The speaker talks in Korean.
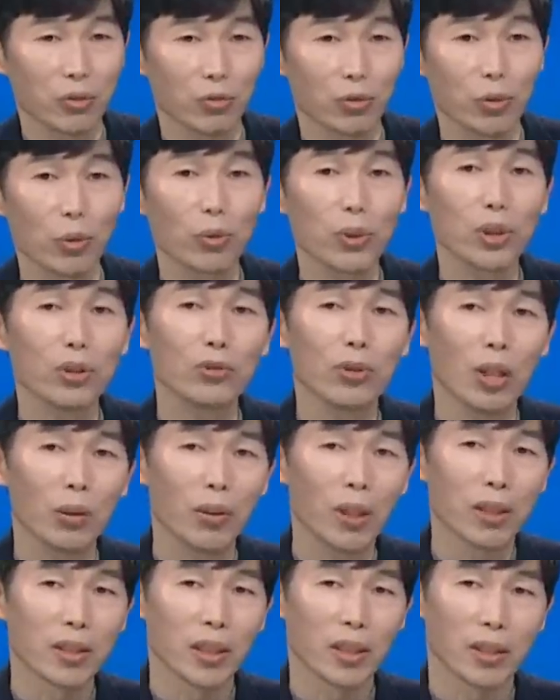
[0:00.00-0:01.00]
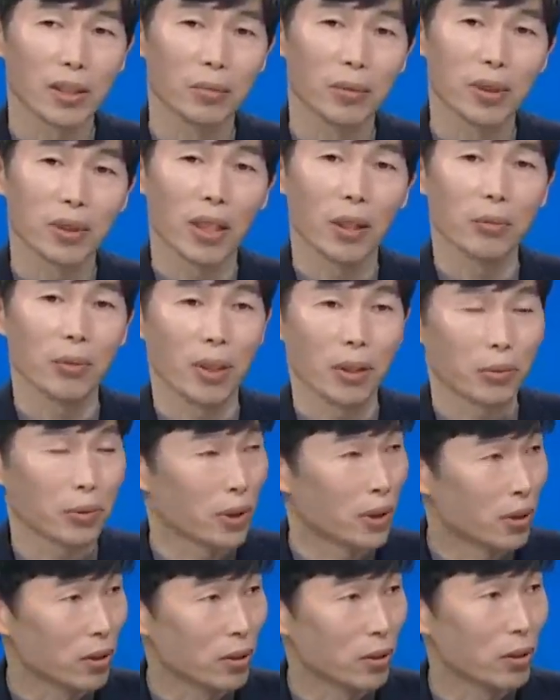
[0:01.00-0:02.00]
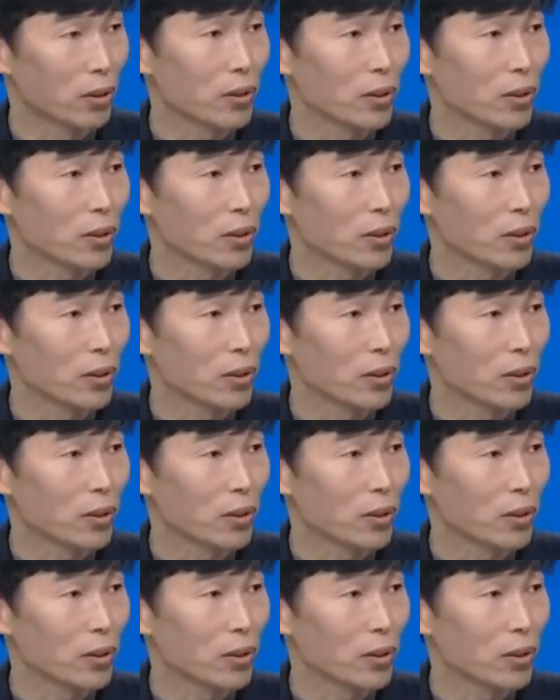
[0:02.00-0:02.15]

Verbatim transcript: 유동 인구라고 하는 개념을 사용하고 있거든요.